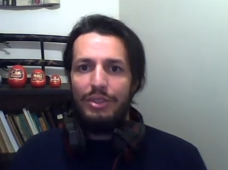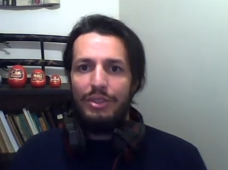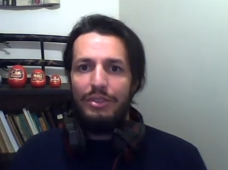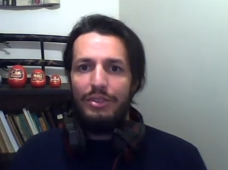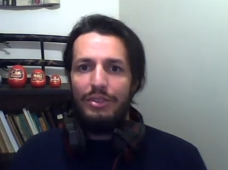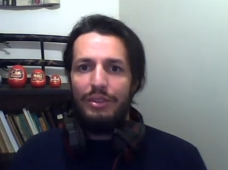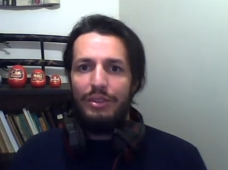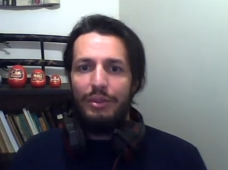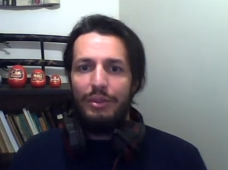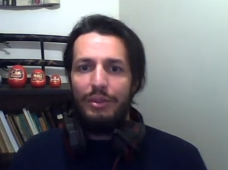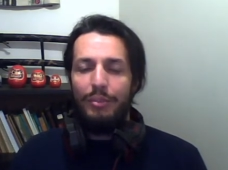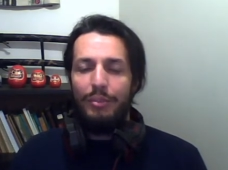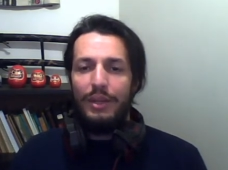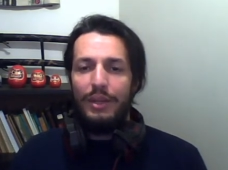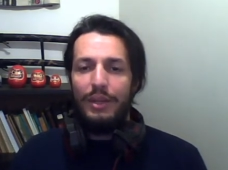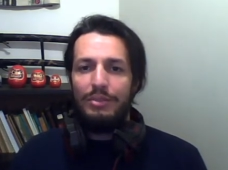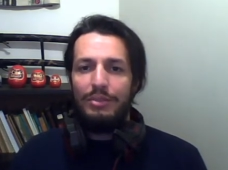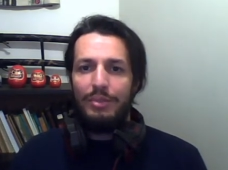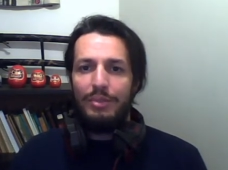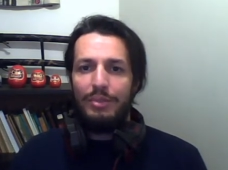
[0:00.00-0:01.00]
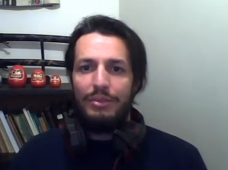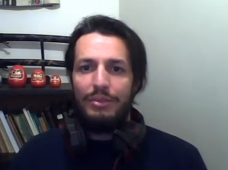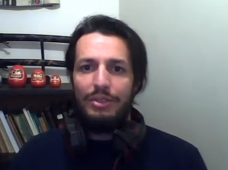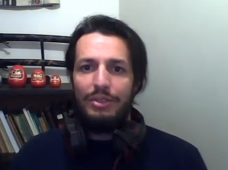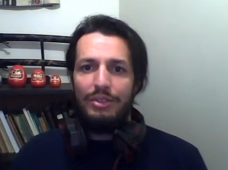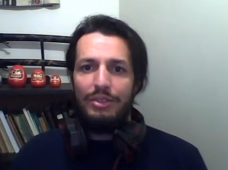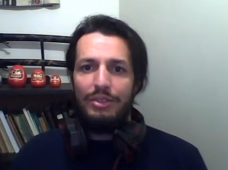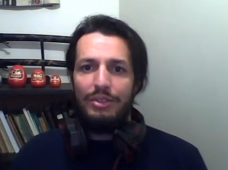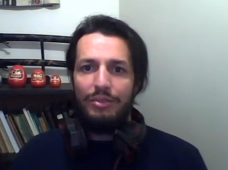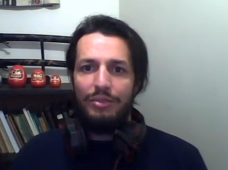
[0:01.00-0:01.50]
Então eu peço para vocês
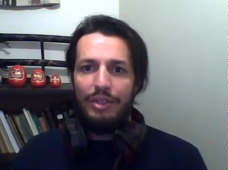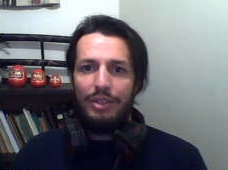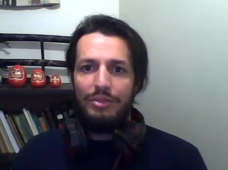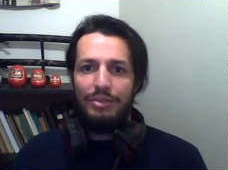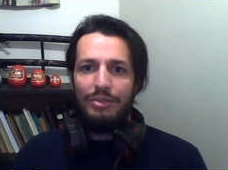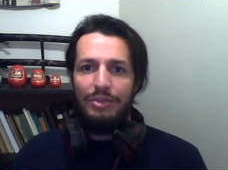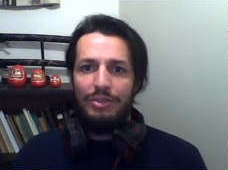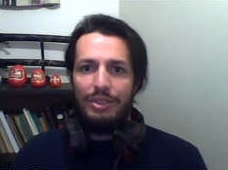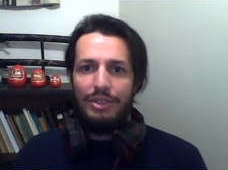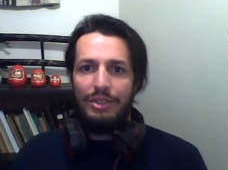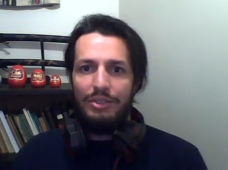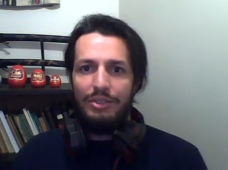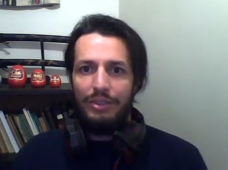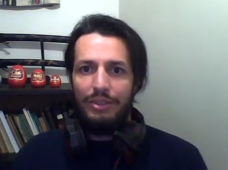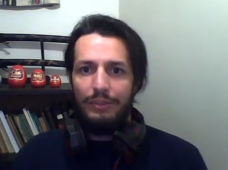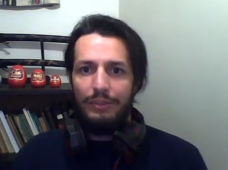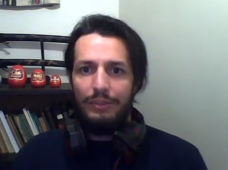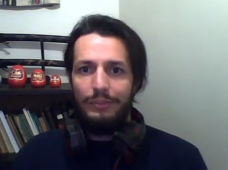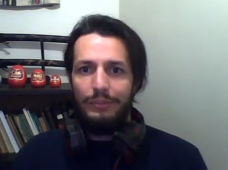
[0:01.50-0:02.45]
que façam inscrição,